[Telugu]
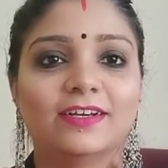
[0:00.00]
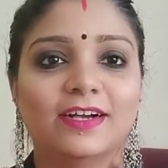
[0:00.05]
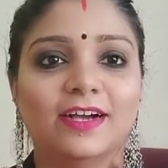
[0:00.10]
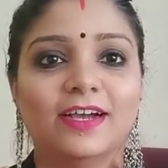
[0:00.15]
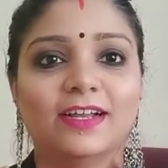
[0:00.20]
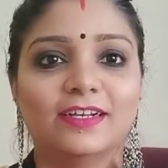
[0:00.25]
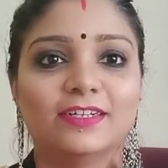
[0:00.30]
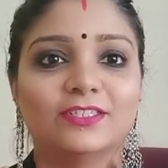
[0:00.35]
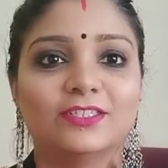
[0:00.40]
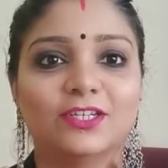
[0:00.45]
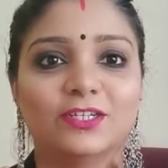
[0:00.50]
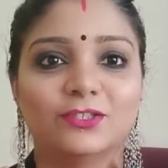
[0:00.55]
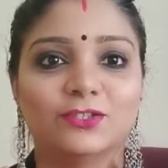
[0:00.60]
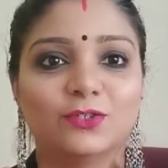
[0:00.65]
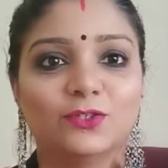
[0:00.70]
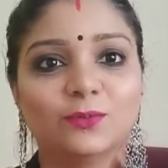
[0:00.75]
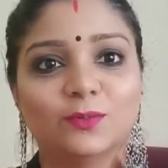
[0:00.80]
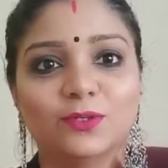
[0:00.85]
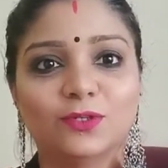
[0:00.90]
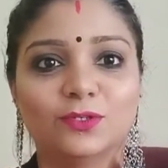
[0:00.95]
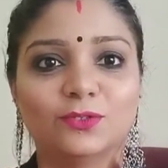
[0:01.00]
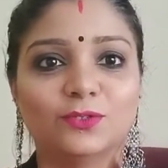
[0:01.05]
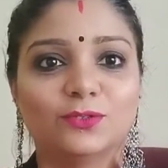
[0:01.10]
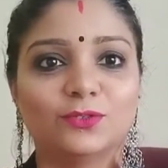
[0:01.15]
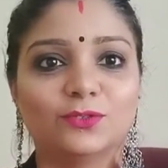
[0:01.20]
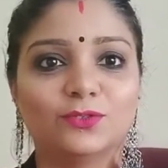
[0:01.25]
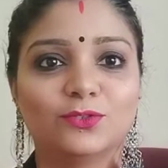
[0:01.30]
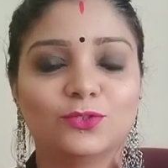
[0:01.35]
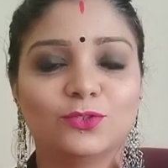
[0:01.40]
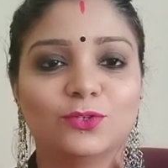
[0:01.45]
హైలైట్ చేయొచ్చు మీరు
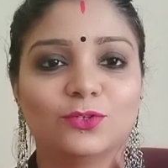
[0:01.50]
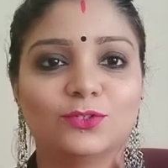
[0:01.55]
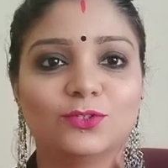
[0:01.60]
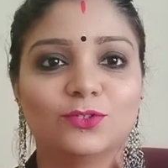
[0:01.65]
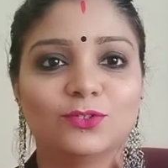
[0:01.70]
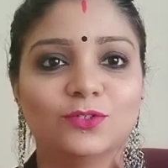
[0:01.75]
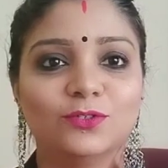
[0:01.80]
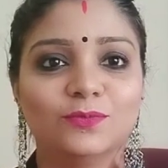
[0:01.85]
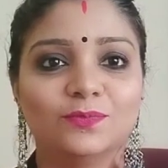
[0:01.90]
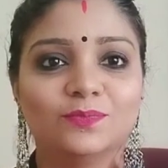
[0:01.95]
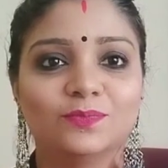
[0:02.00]
చూడొచ్చు